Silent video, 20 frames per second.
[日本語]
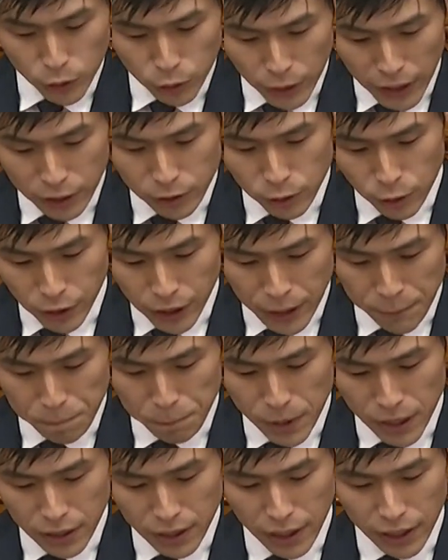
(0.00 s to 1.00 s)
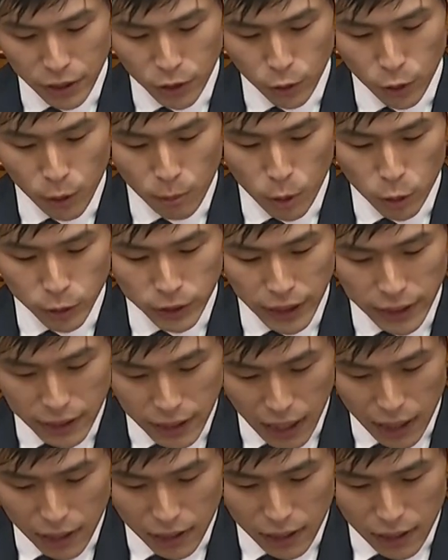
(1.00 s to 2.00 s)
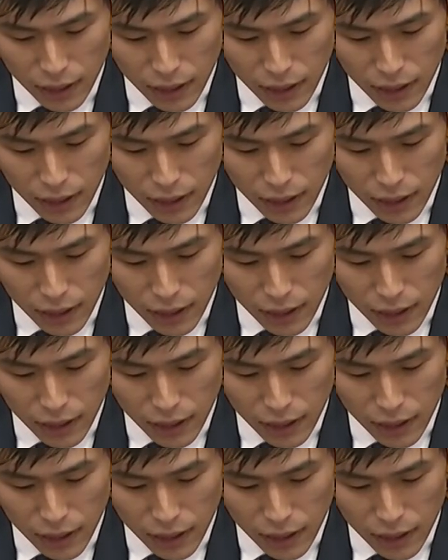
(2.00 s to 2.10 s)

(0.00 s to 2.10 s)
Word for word: 助役の金品提供の目的が、